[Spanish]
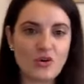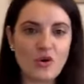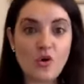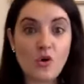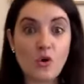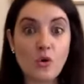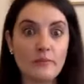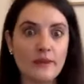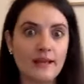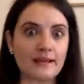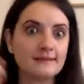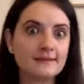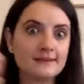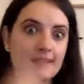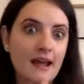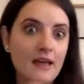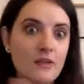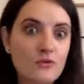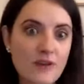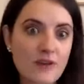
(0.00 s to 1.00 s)
O me ha
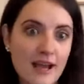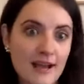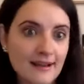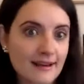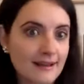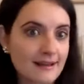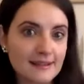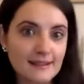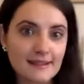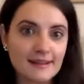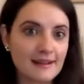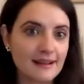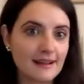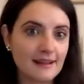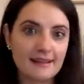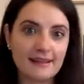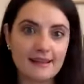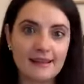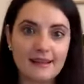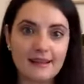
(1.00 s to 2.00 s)
entrado una crítica
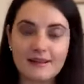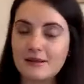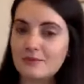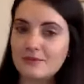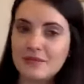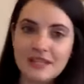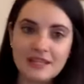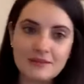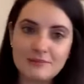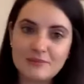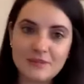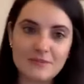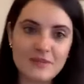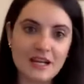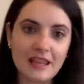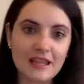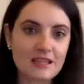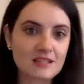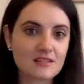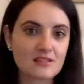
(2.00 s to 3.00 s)
de mi
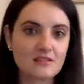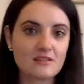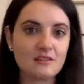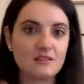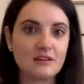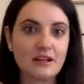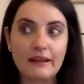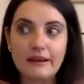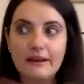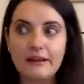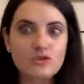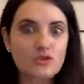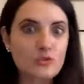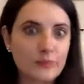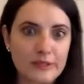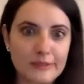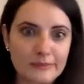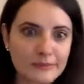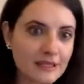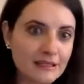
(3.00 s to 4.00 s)
primer disco que era
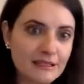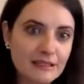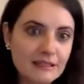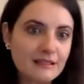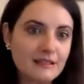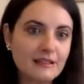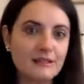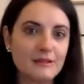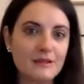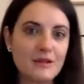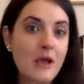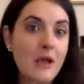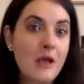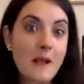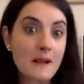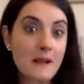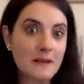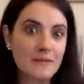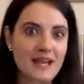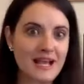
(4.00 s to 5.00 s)
súper mala y,
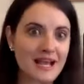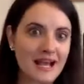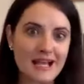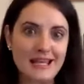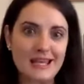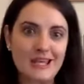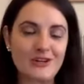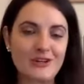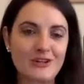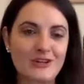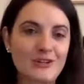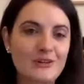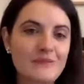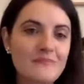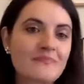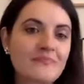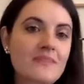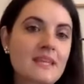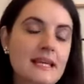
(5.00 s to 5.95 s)
me he caído, ¿no?